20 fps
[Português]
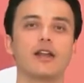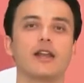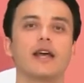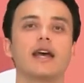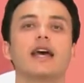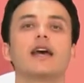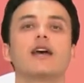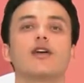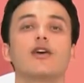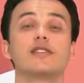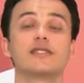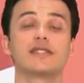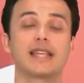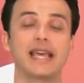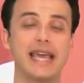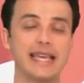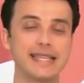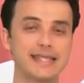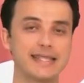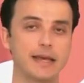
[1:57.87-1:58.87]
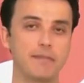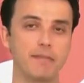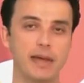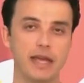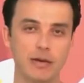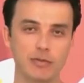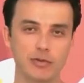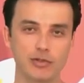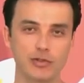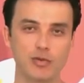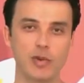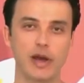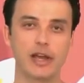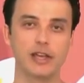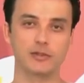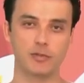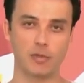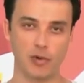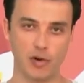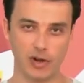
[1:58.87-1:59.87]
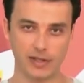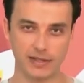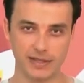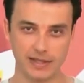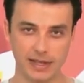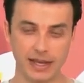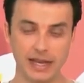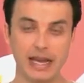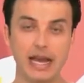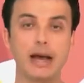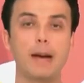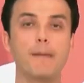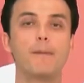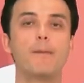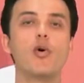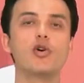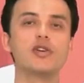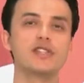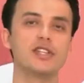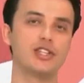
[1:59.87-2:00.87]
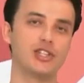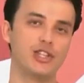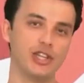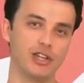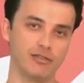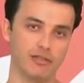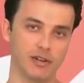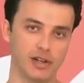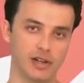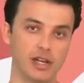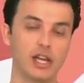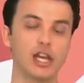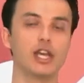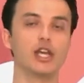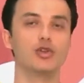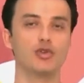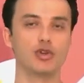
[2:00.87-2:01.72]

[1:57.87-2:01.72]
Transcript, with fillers: Né? Nós recebemos uma resposta positiva. Em